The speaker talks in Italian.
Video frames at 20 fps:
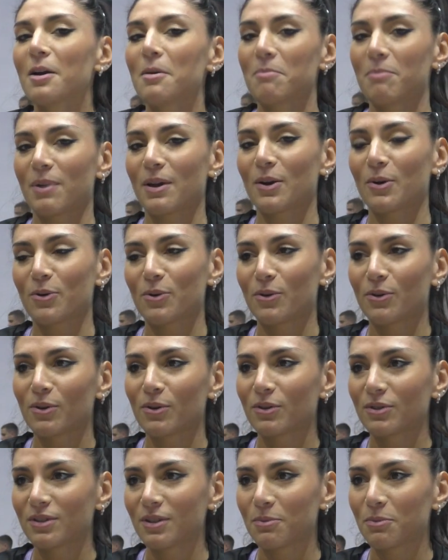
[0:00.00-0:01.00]

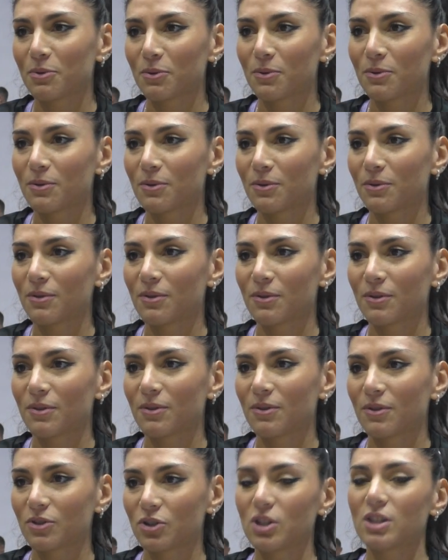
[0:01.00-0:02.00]
però si
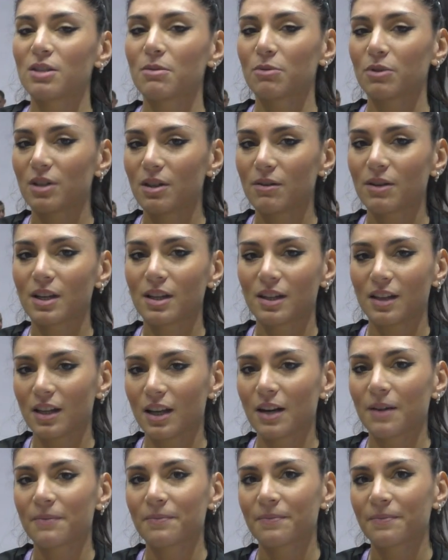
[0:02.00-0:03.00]
può, ci si può
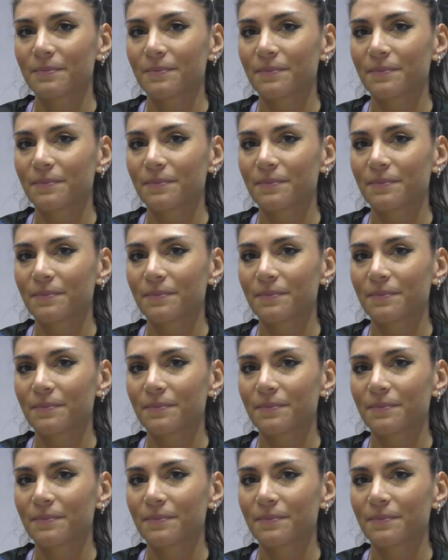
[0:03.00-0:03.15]
divertire.